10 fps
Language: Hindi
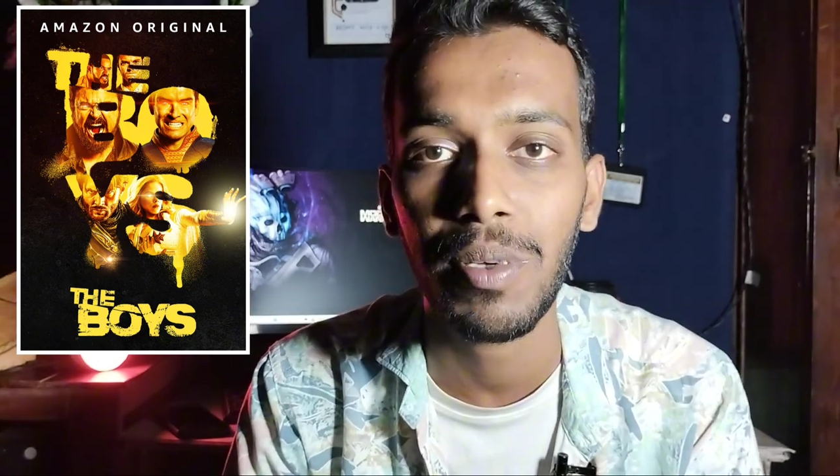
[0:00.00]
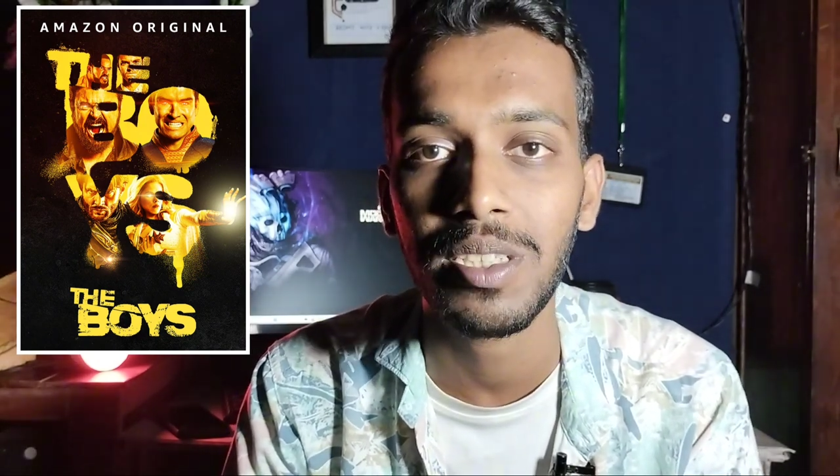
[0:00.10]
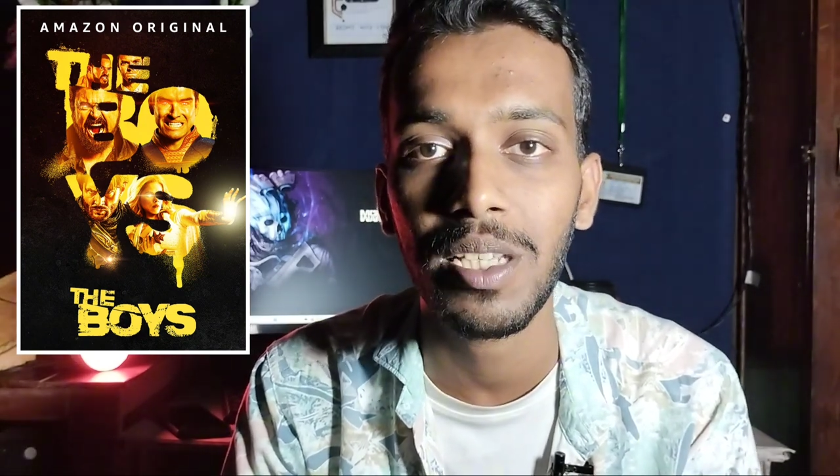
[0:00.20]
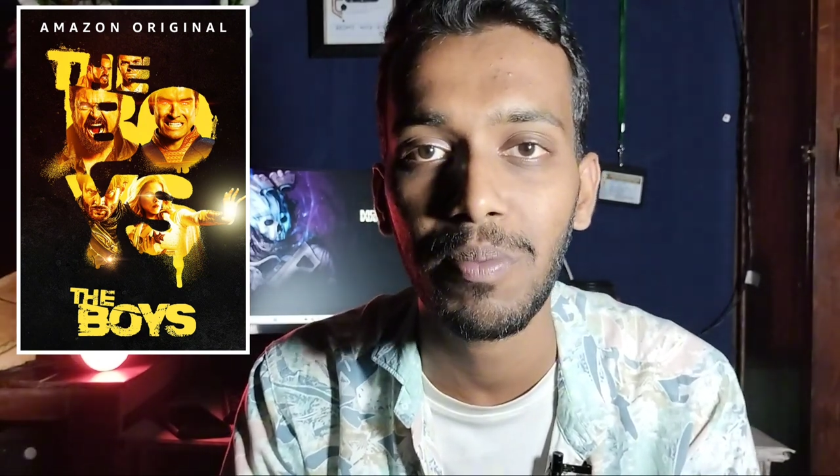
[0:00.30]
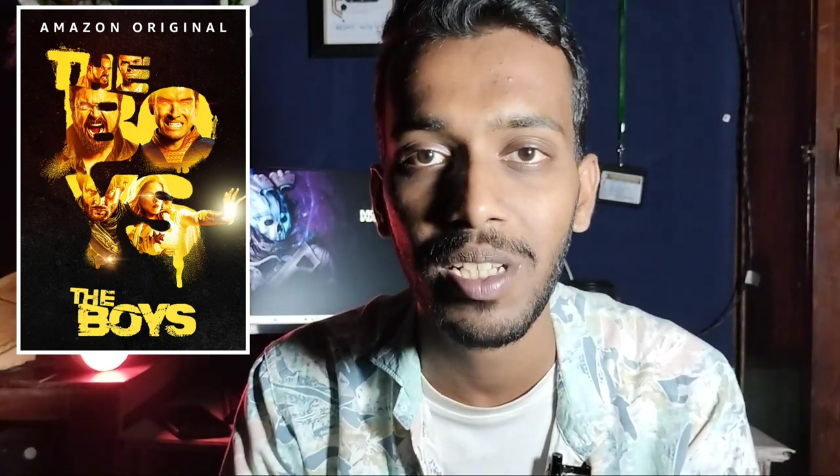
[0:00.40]

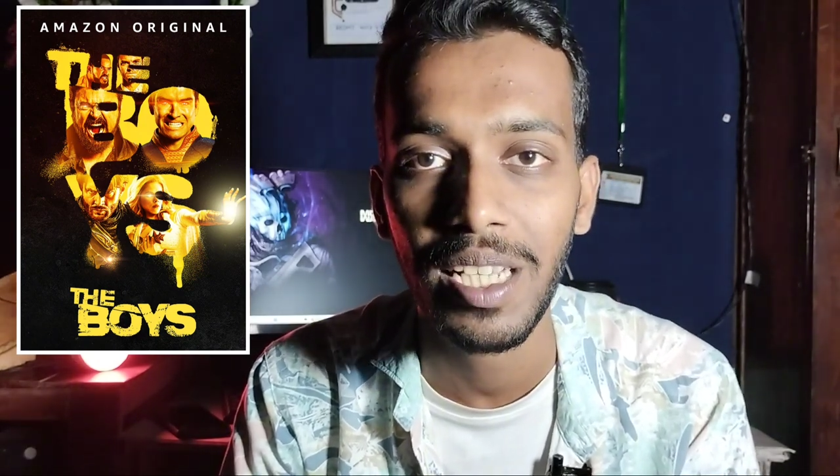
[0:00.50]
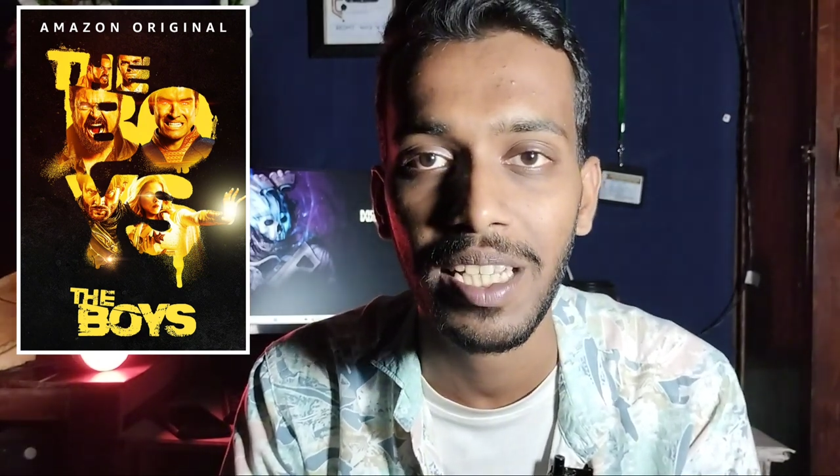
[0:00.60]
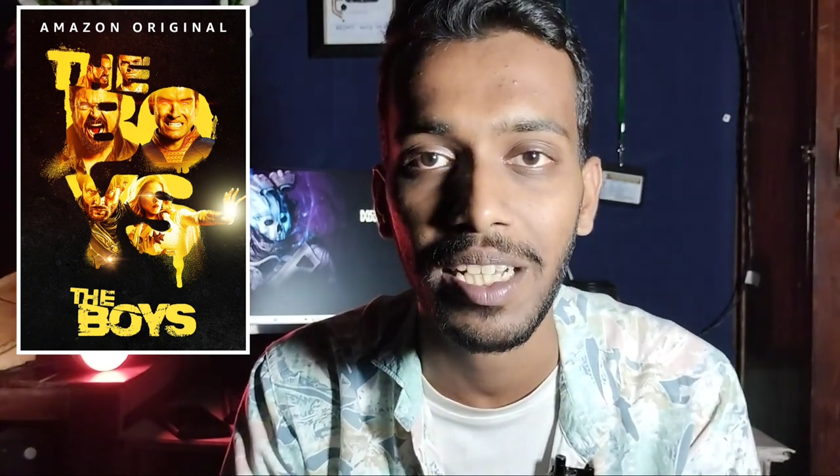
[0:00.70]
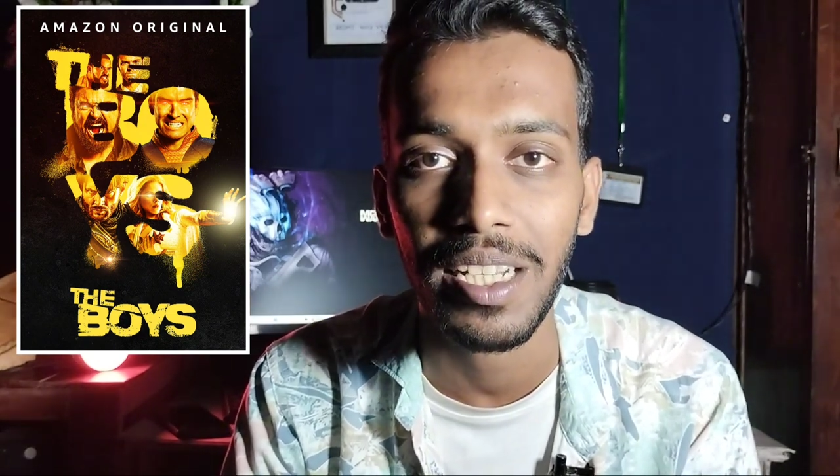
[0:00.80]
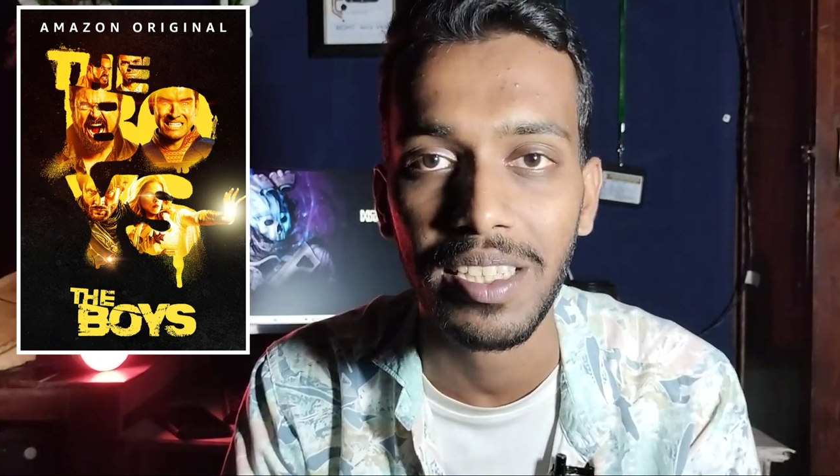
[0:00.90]
पसंद भी
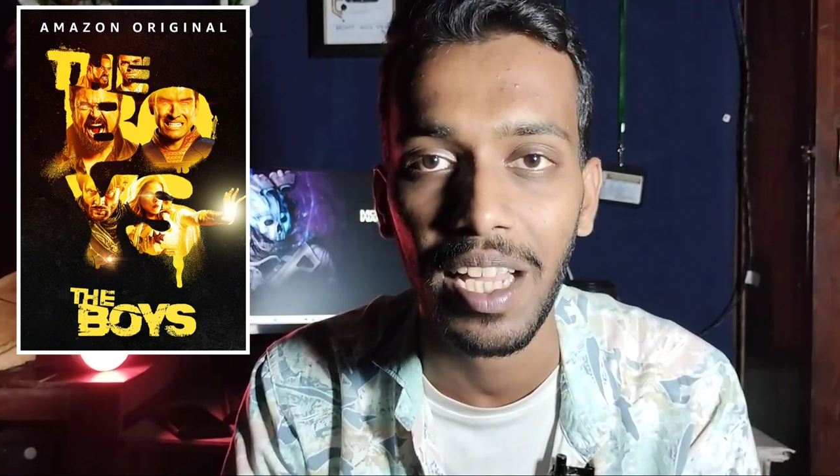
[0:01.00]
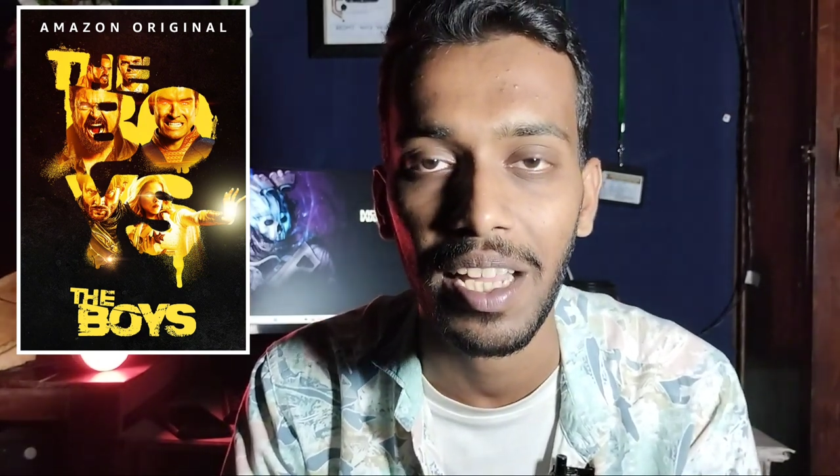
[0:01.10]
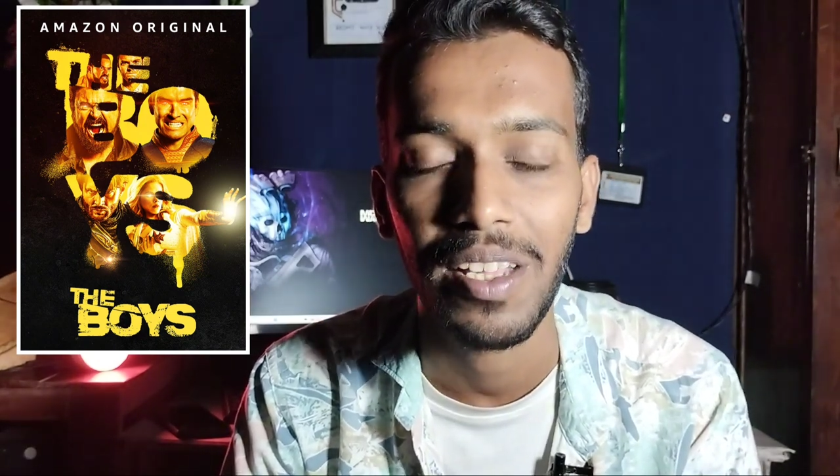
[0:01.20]
नहीं करता